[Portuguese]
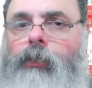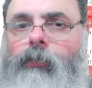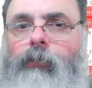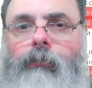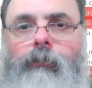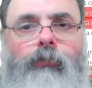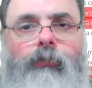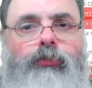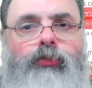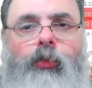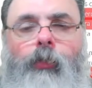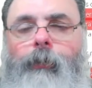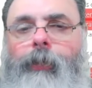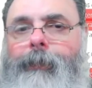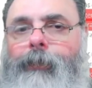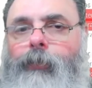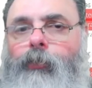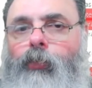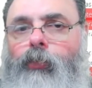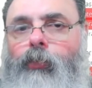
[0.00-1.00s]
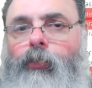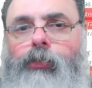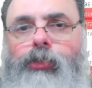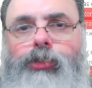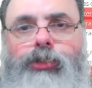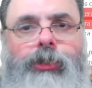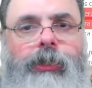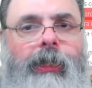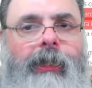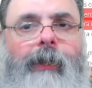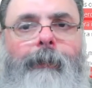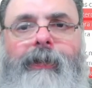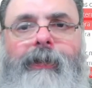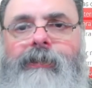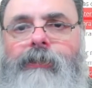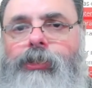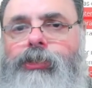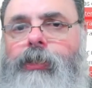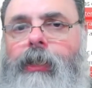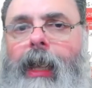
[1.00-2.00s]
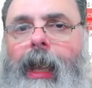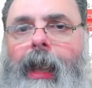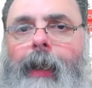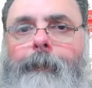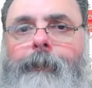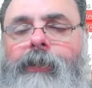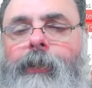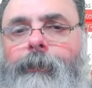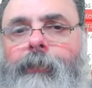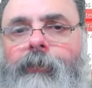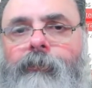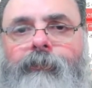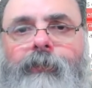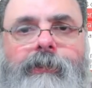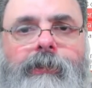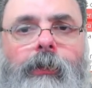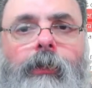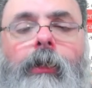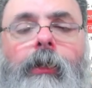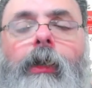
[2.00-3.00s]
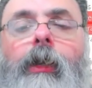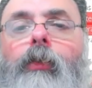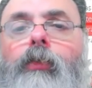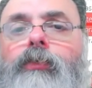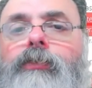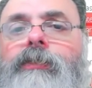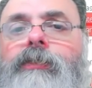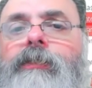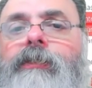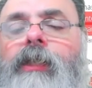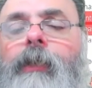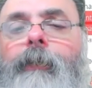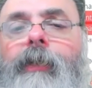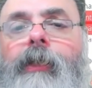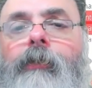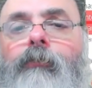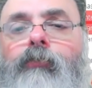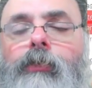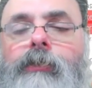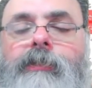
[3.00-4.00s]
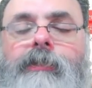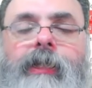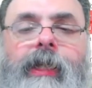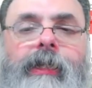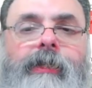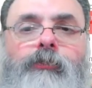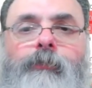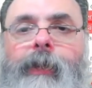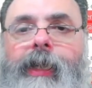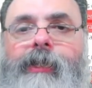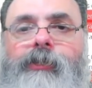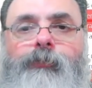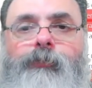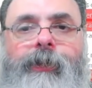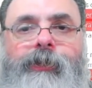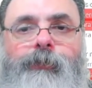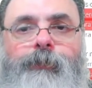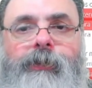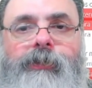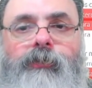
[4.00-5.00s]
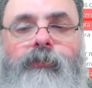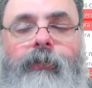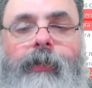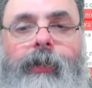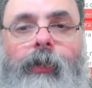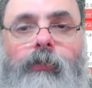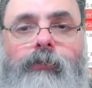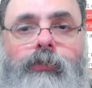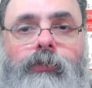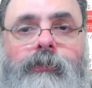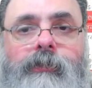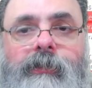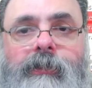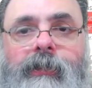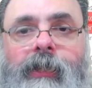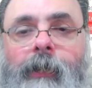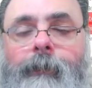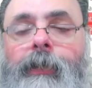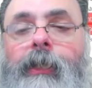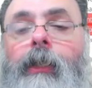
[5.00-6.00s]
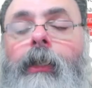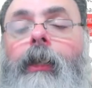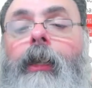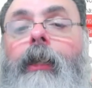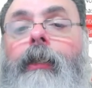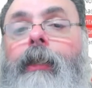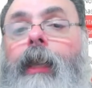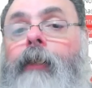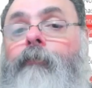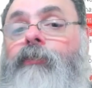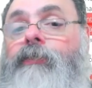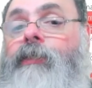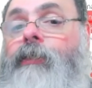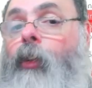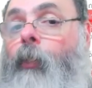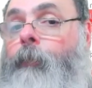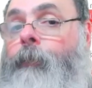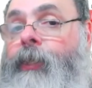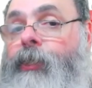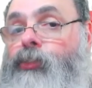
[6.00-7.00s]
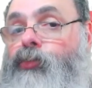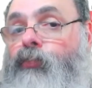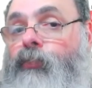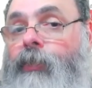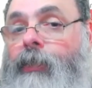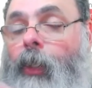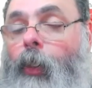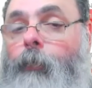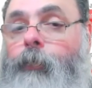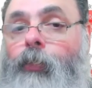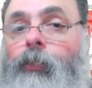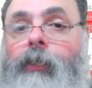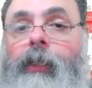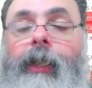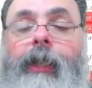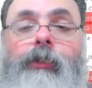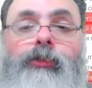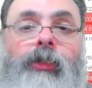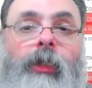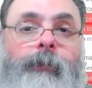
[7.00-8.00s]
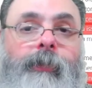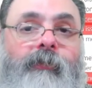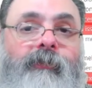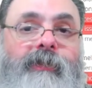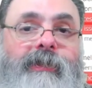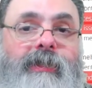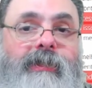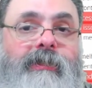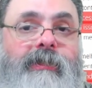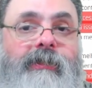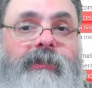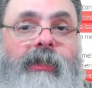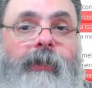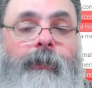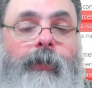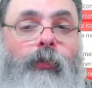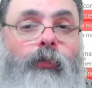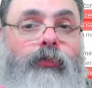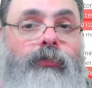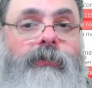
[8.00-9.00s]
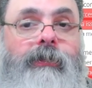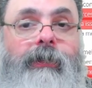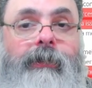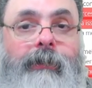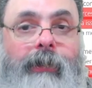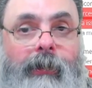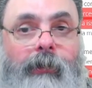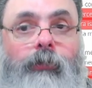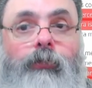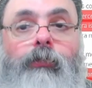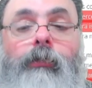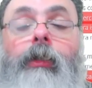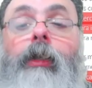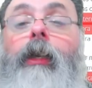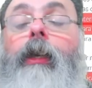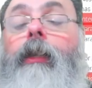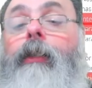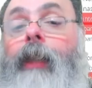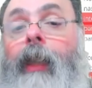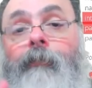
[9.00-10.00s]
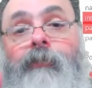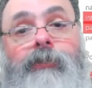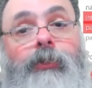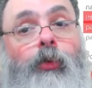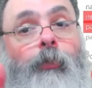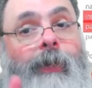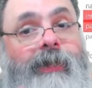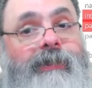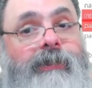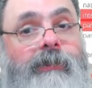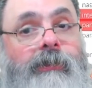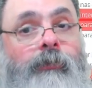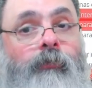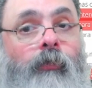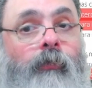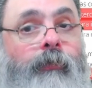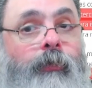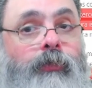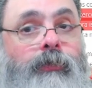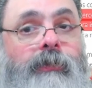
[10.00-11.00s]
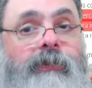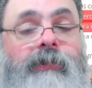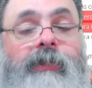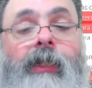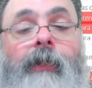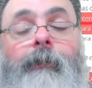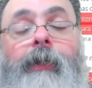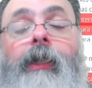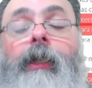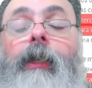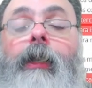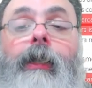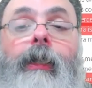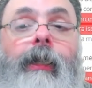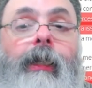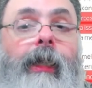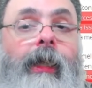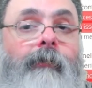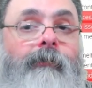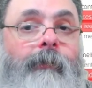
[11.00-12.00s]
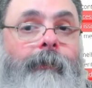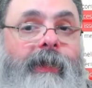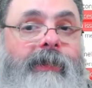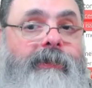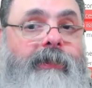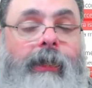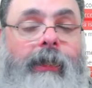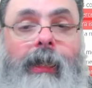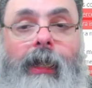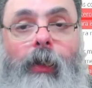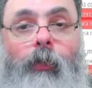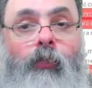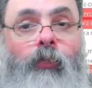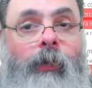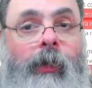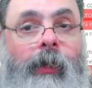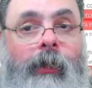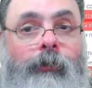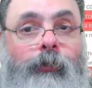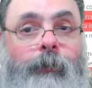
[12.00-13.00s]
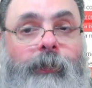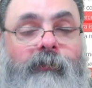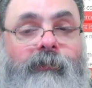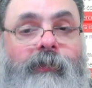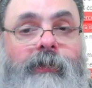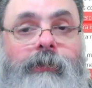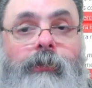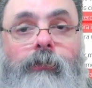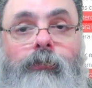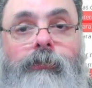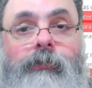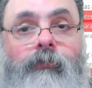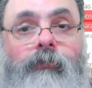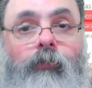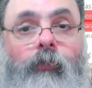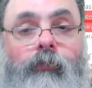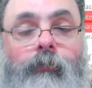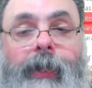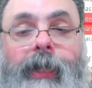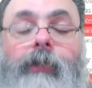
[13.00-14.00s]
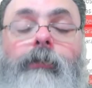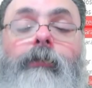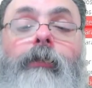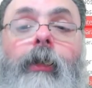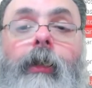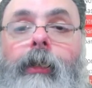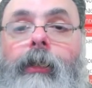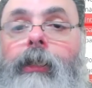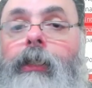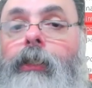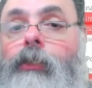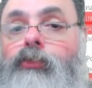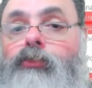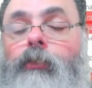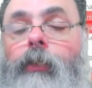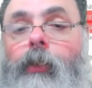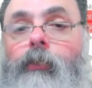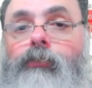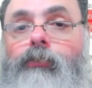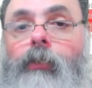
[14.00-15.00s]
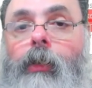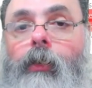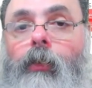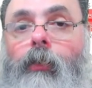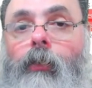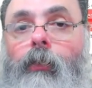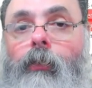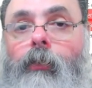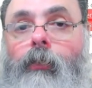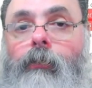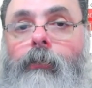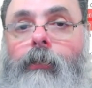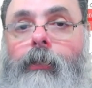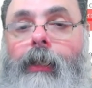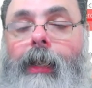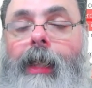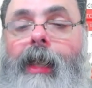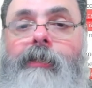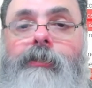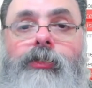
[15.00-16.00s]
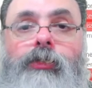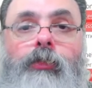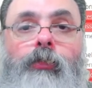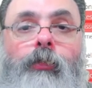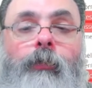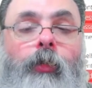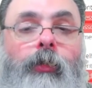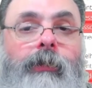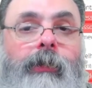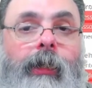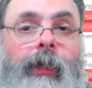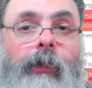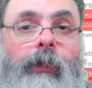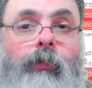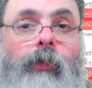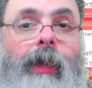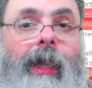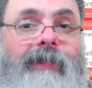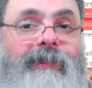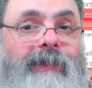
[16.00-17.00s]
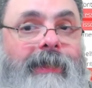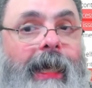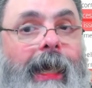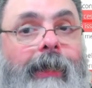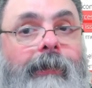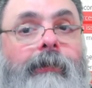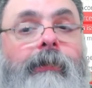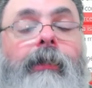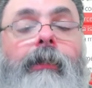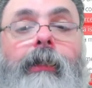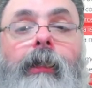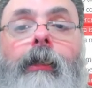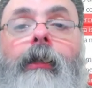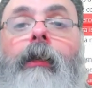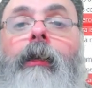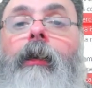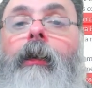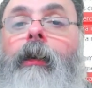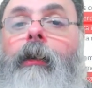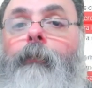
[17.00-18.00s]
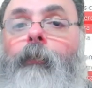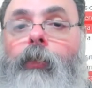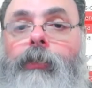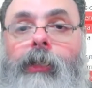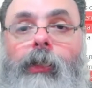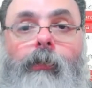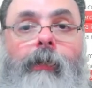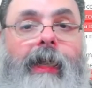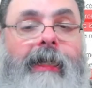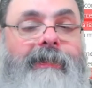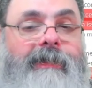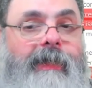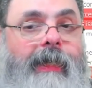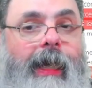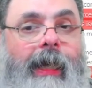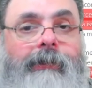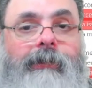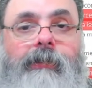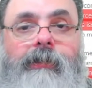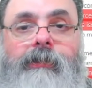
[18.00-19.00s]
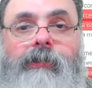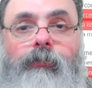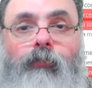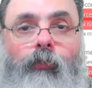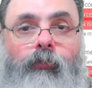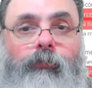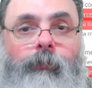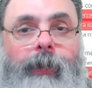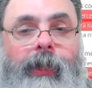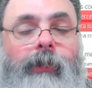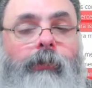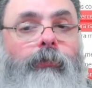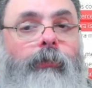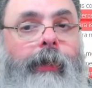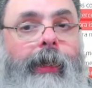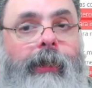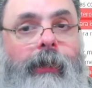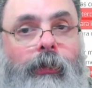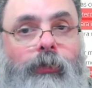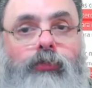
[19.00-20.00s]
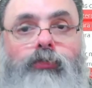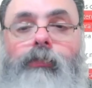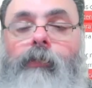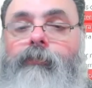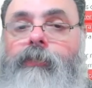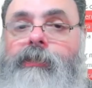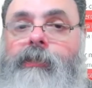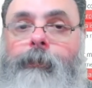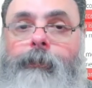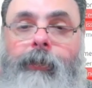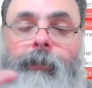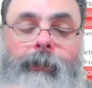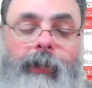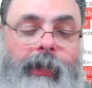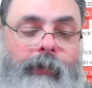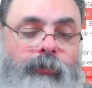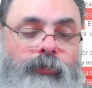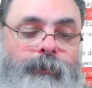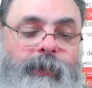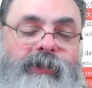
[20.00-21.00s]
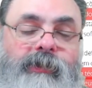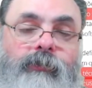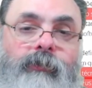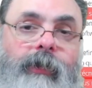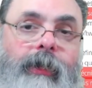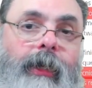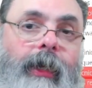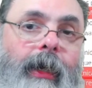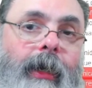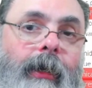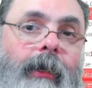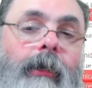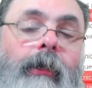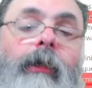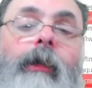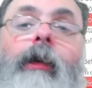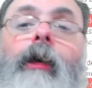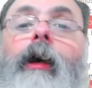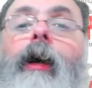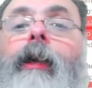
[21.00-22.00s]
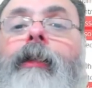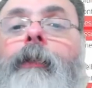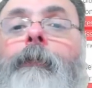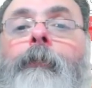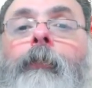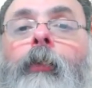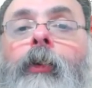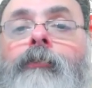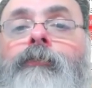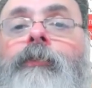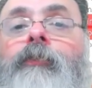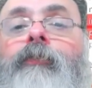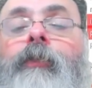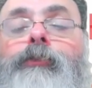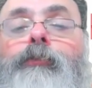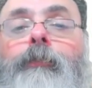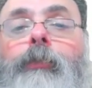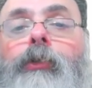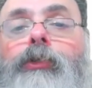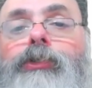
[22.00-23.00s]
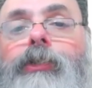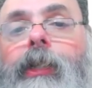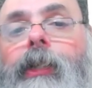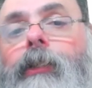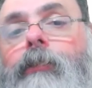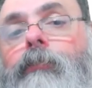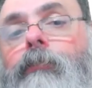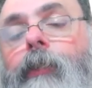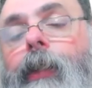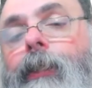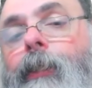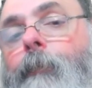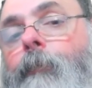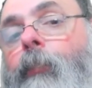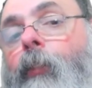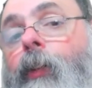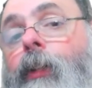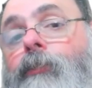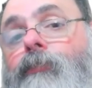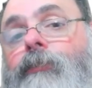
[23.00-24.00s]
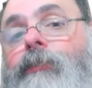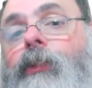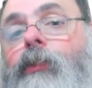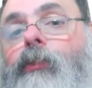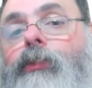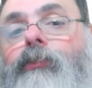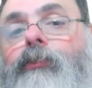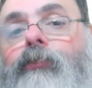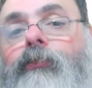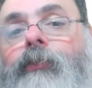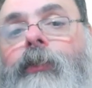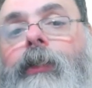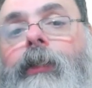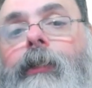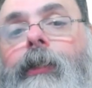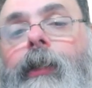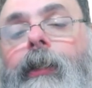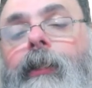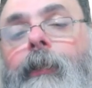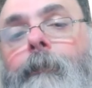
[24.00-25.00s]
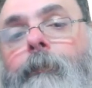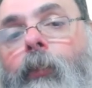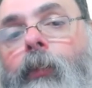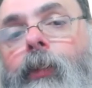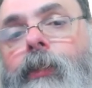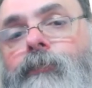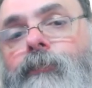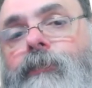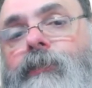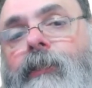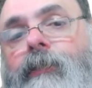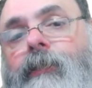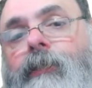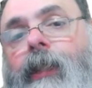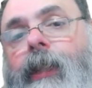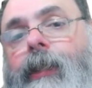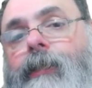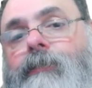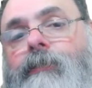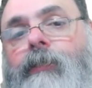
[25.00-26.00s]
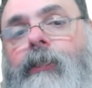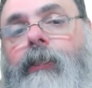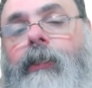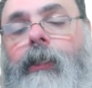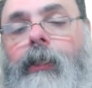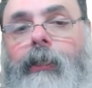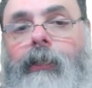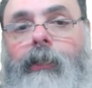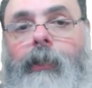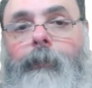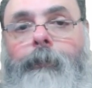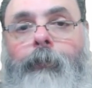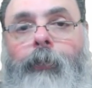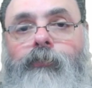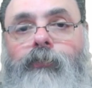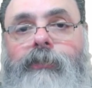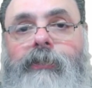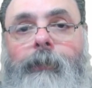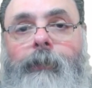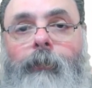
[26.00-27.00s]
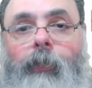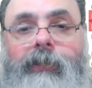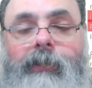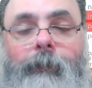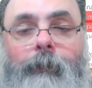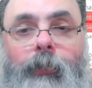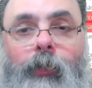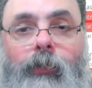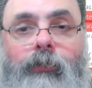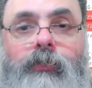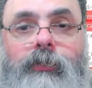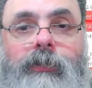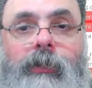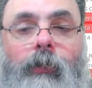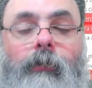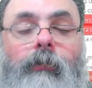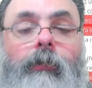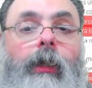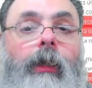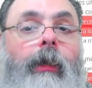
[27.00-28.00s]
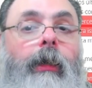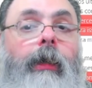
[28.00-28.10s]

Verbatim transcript: usou uma metodologia lá bastante rápida para fazer o sistema, levou seis meses para especificar o seu sistema, e aí você dá o preço final para o cliente, olha, para fazer esse sistema custa tanto. E aí você começa a desenvolver o sistema e leva mais, sei lá, um ano para fazer o desenvolvimento. Isso é o, é o clássico modelo cascata, né? Modelo cascata de desenvolvimento é isso, é você primeiro especificar, aí depois você faz o projeto, aí depois você codifica, aí depois você testa e depois você bota em produção.